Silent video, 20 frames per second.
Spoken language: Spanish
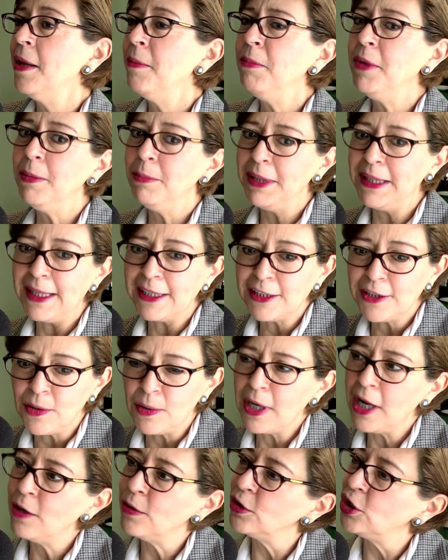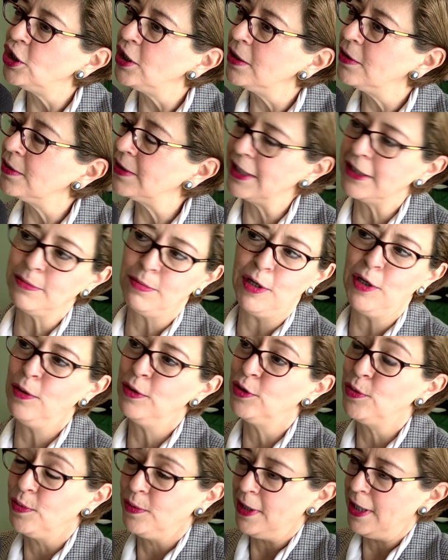Mi invitación a los chicos es,
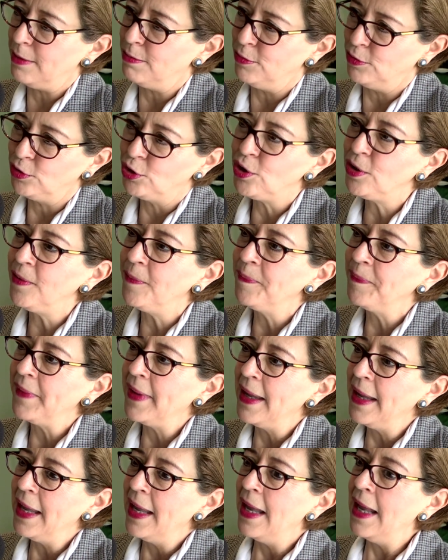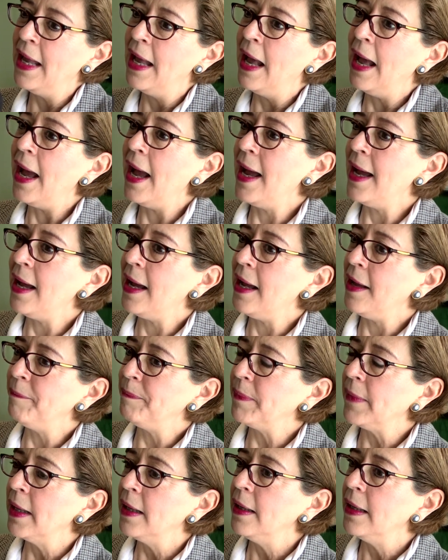bueno, estudiar mucho, a
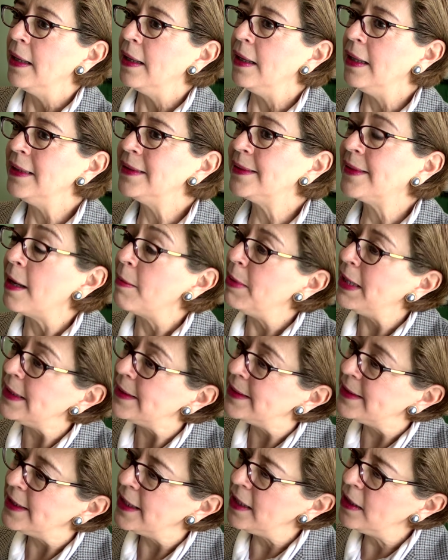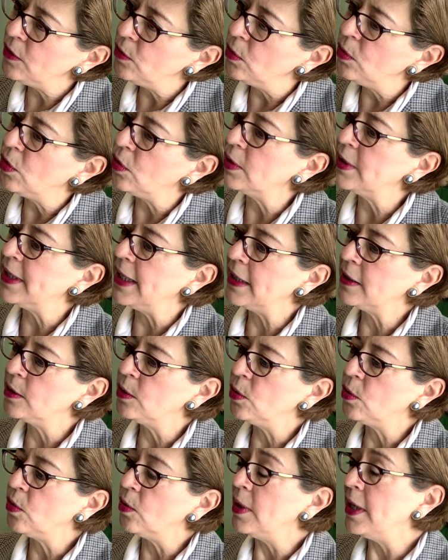establecer un
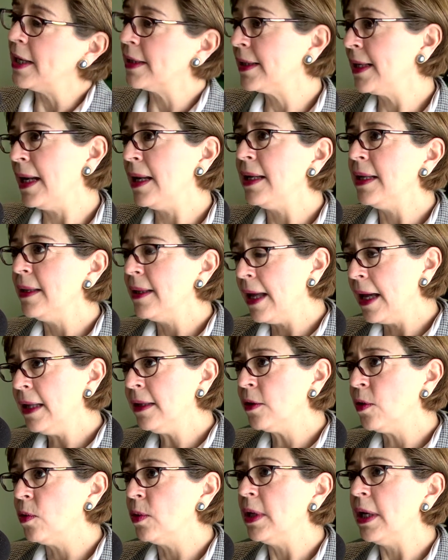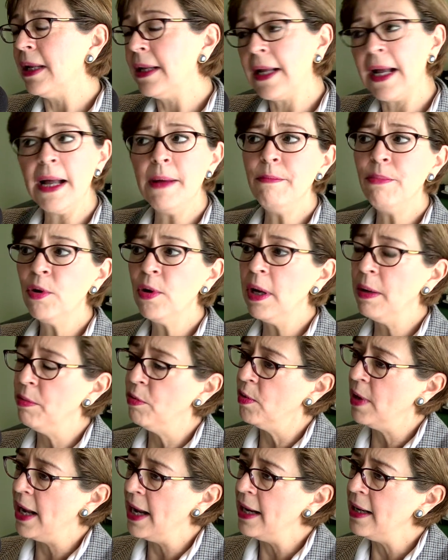contacto con la realidad, con el campo
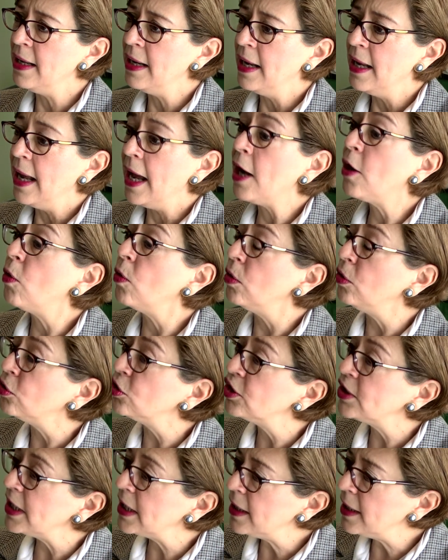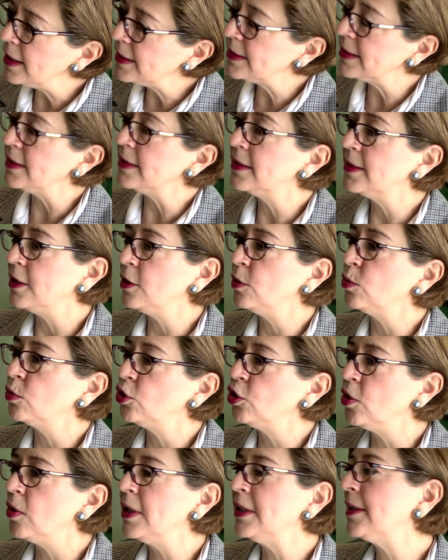laboral, a conocer las
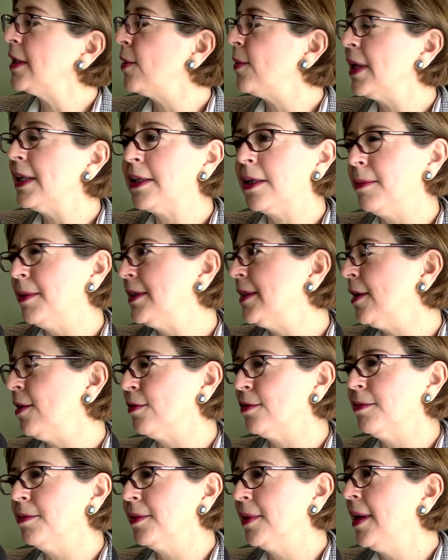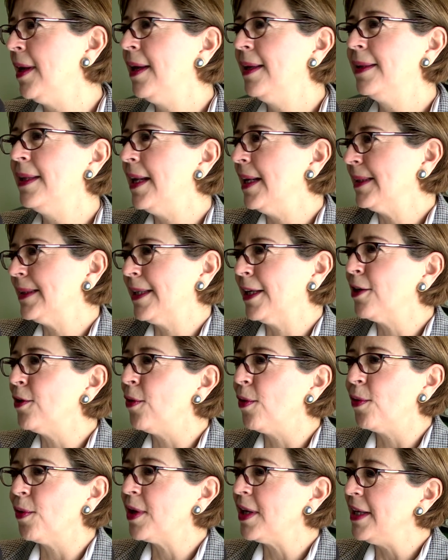instituciones, ahora a través de, los, de las
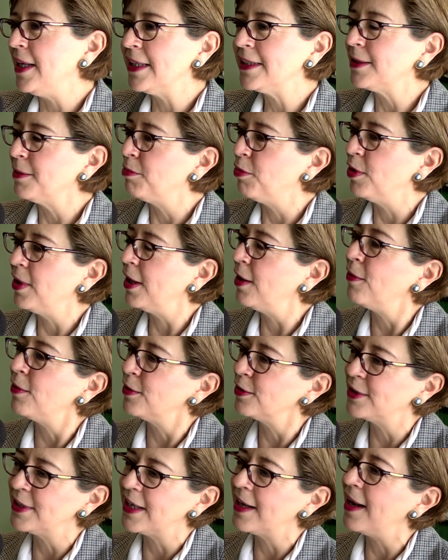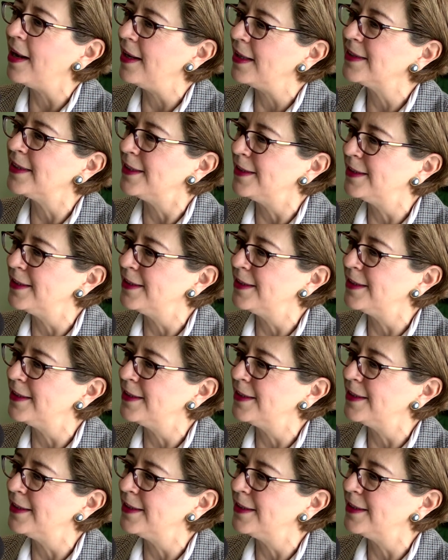tecnologías se puede conocer a las